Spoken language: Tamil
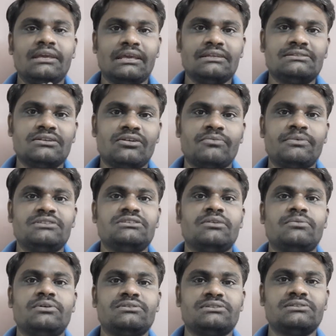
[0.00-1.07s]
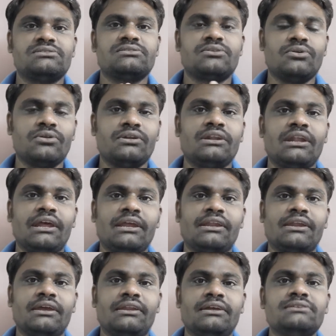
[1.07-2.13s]
கிங்ஸ்லாம் பஞ்சாப் வர்சஸ் கொல்கட்டா
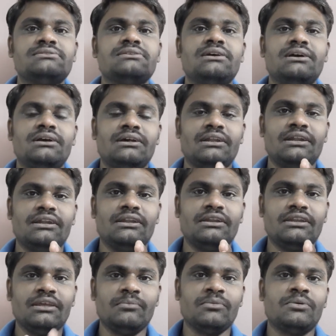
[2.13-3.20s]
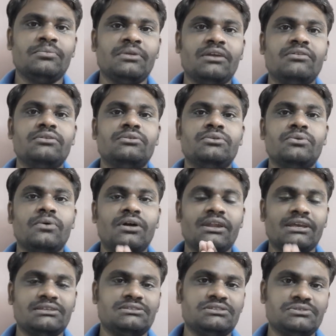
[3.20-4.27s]
நைட் ரைடர்ஸ் ரெண்டு டீமுக்குமே டூ ஆர்
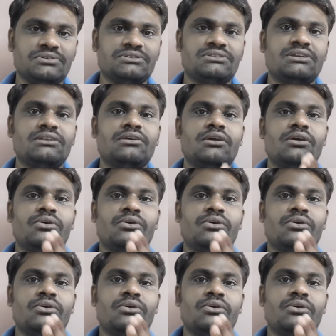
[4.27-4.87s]
டை சுச்சுவேஷன்